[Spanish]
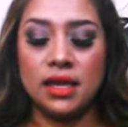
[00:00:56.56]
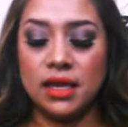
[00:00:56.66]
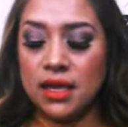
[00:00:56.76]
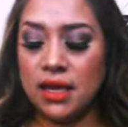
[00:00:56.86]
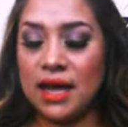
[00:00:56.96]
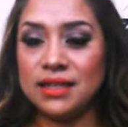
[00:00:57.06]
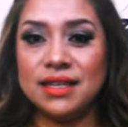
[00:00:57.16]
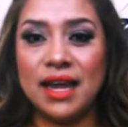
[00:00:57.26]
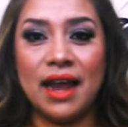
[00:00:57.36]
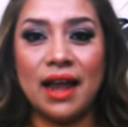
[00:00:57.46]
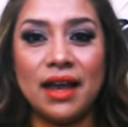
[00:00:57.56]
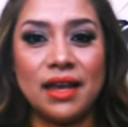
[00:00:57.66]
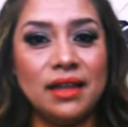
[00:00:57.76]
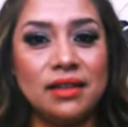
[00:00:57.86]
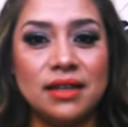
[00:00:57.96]
Y hasta la
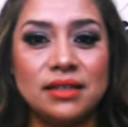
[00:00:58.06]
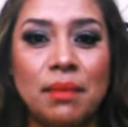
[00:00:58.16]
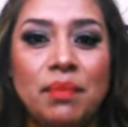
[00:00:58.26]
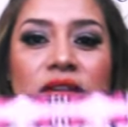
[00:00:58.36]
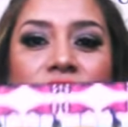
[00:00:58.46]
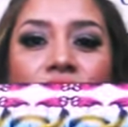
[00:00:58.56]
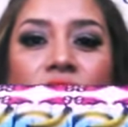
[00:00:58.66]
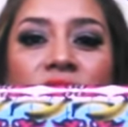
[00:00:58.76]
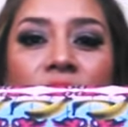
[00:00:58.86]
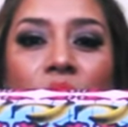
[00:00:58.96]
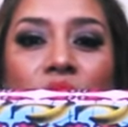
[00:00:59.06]
cajita está preciosa,